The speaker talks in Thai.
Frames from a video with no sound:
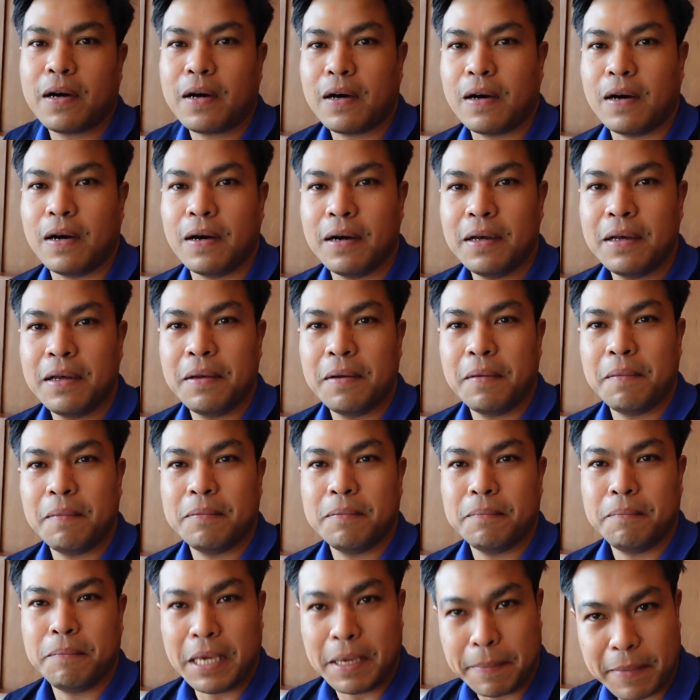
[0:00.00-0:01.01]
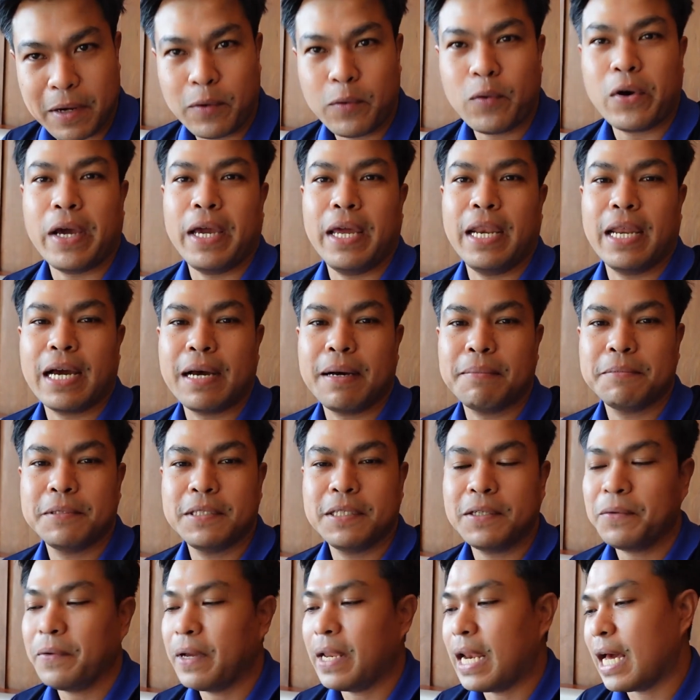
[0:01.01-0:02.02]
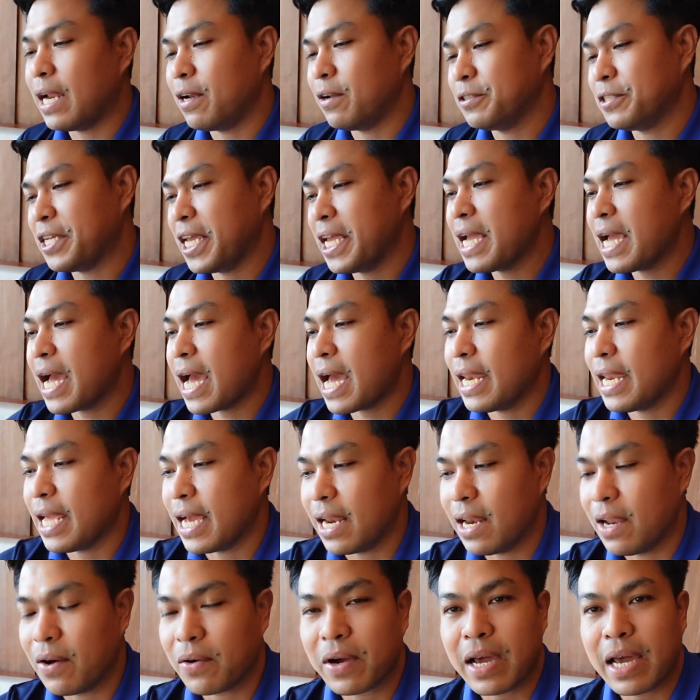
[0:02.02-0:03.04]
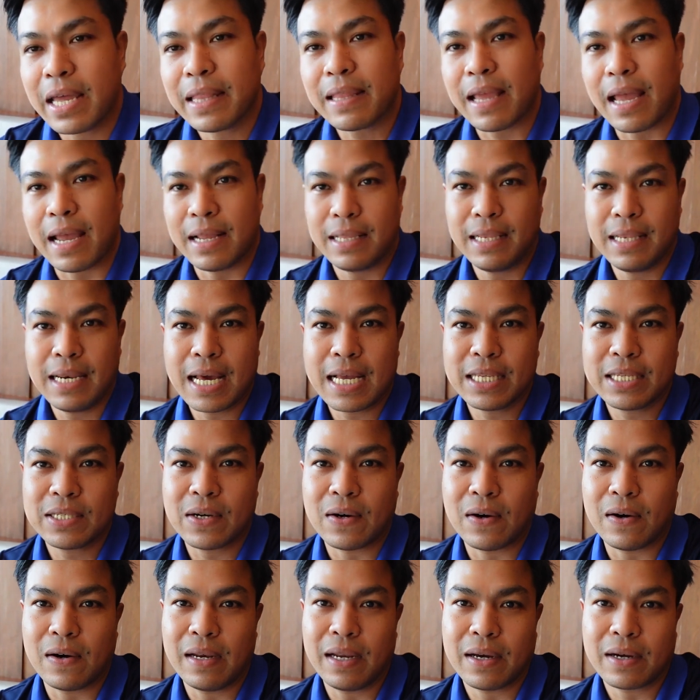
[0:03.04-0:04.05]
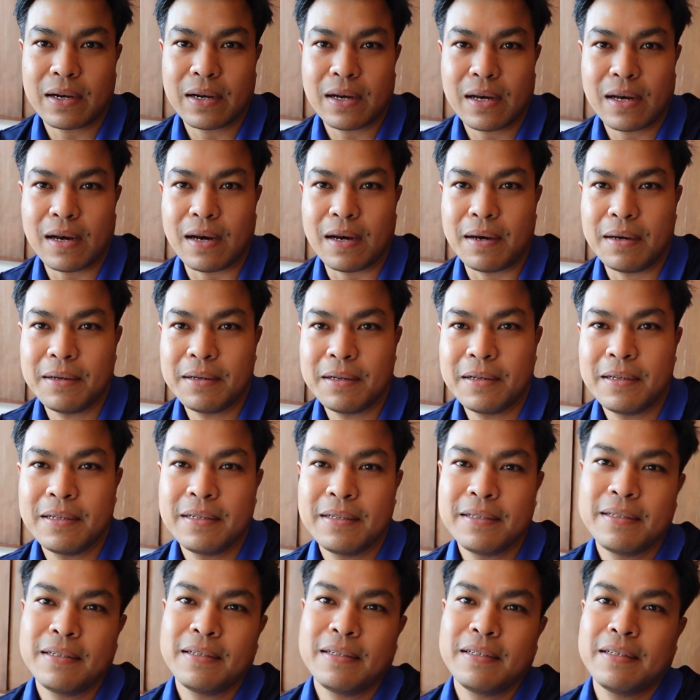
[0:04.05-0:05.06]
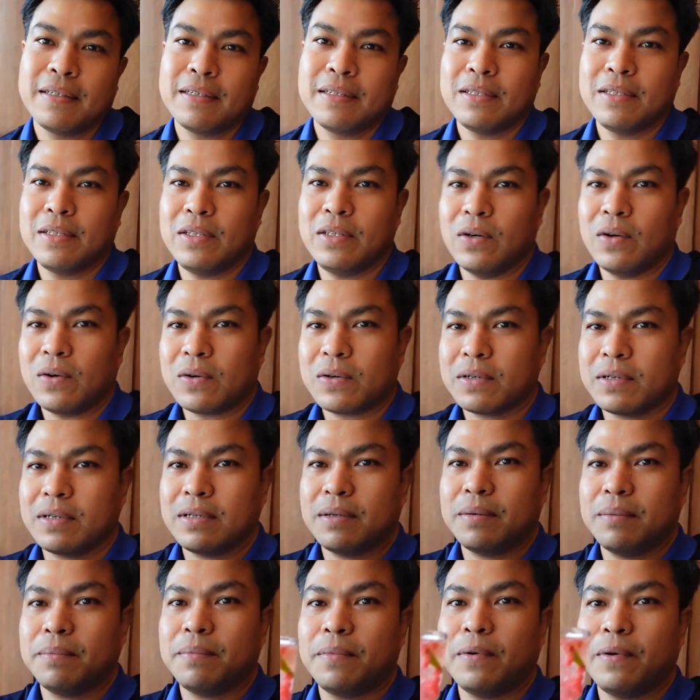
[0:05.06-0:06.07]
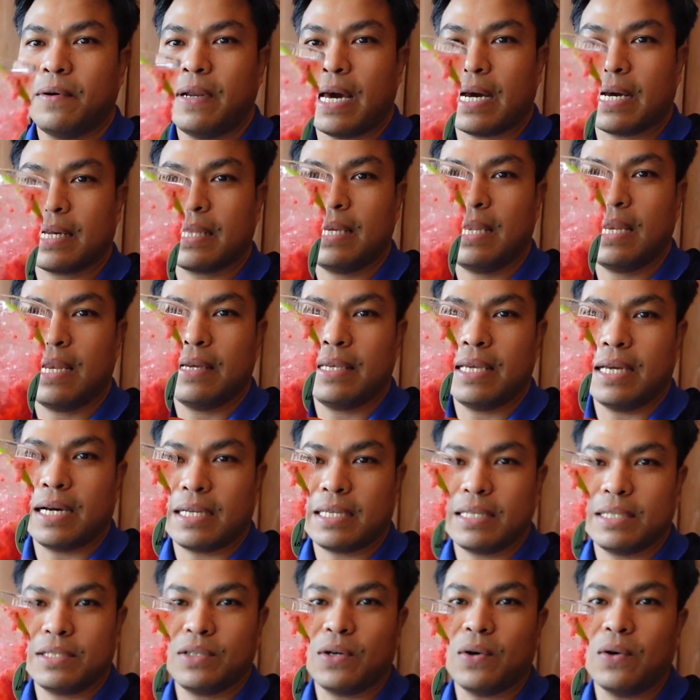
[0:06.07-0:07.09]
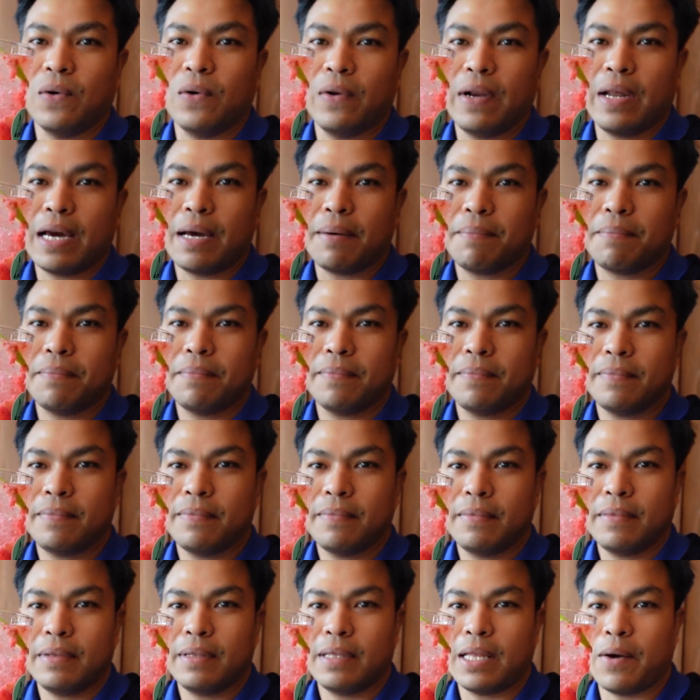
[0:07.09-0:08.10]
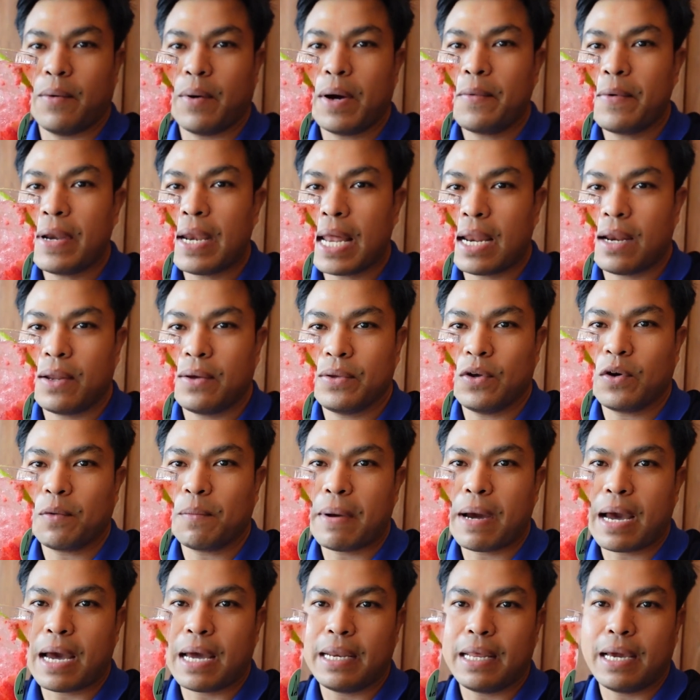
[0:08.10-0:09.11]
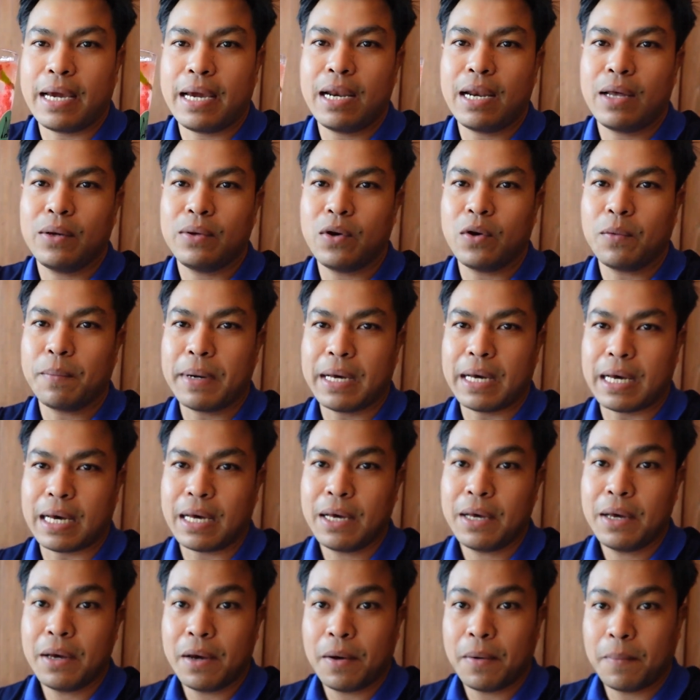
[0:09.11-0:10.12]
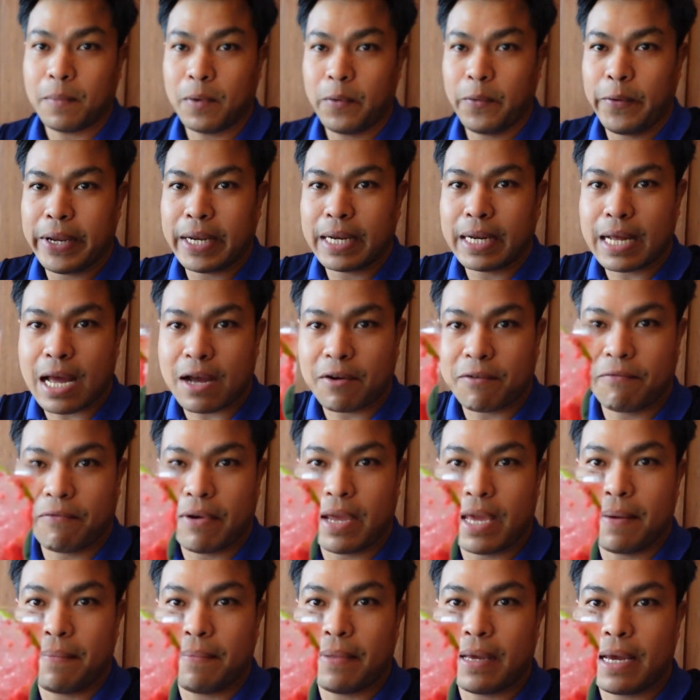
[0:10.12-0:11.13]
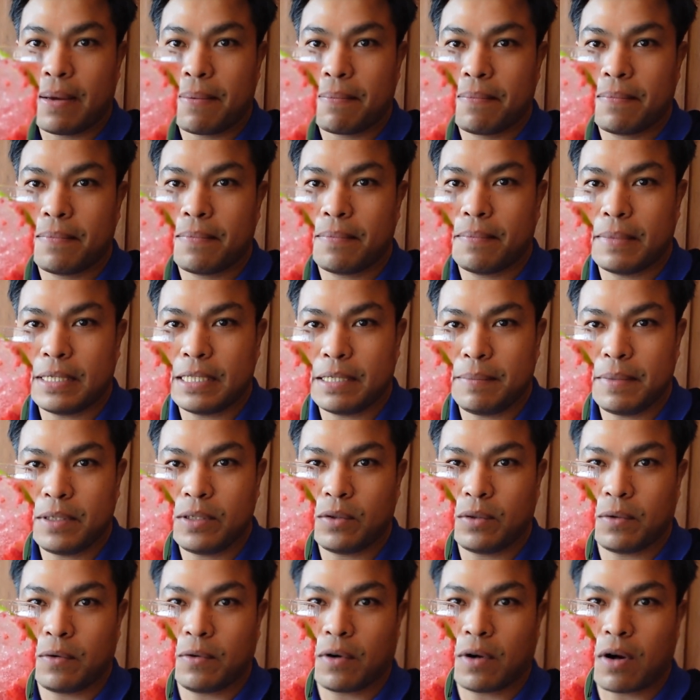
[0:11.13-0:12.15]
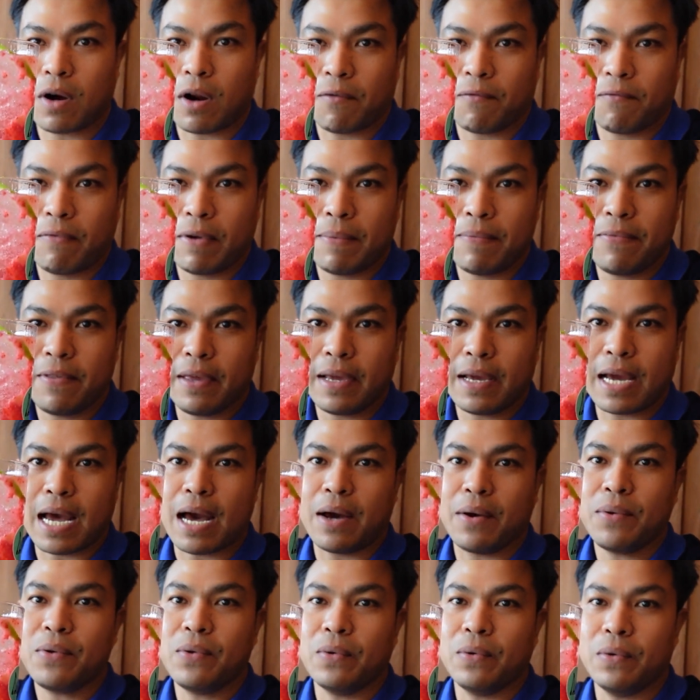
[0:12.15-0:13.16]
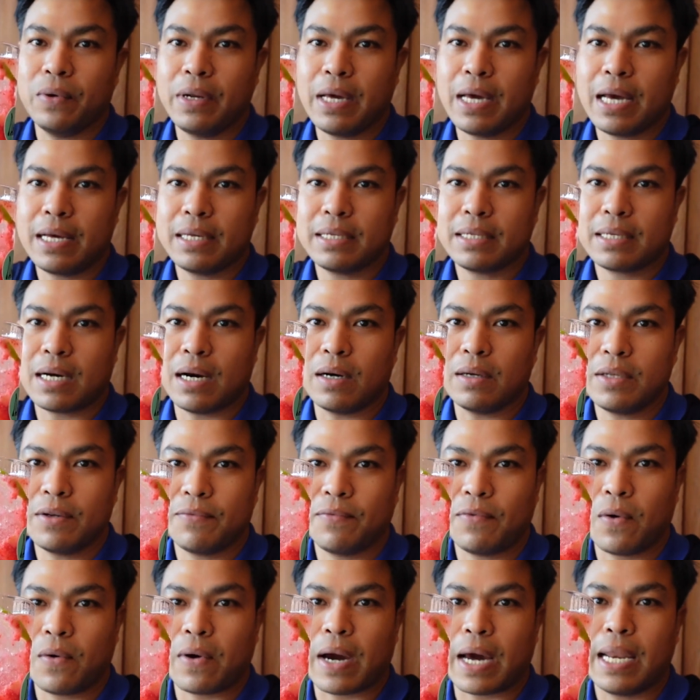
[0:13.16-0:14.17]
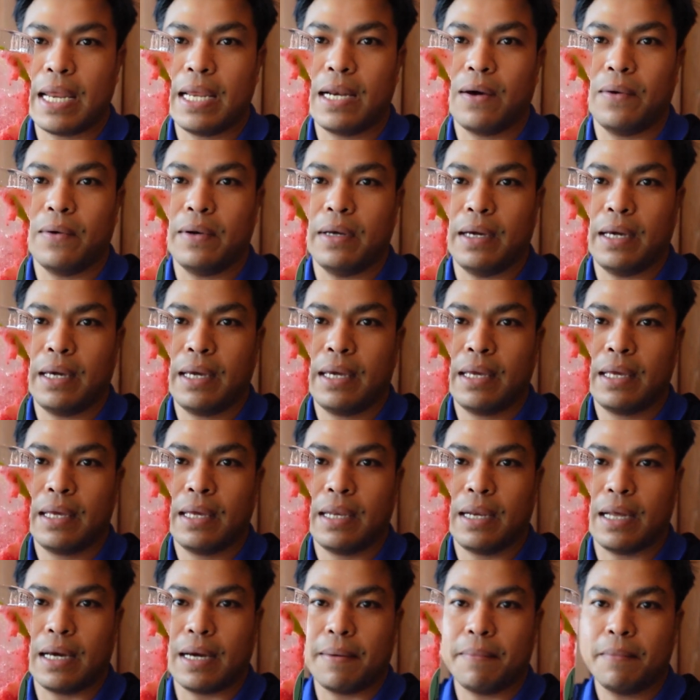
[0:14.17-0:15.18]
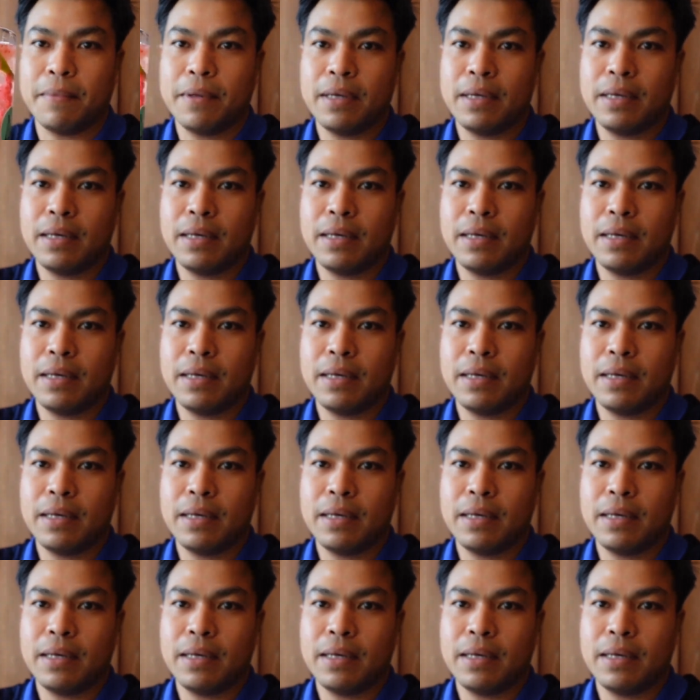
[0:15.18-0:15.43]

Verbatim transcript: ก็มีมาด้วยนะครับ ซึ่งเวลาเราใช้งานเนี่ยเราแค่แตะที่หน้าจอแล้วก็ยก Product ที่เราอยากจะโชว์นะครับแต่ว่าเวลาเรายกมาเนี่ยให้เรายกมาบริเวณกลางเฟรมนะฮะ มันจะมีจุดกรอบเฟรมสีขาวอยู่นะฮะเขาจะโฟกัสให้เราเลยนะครับ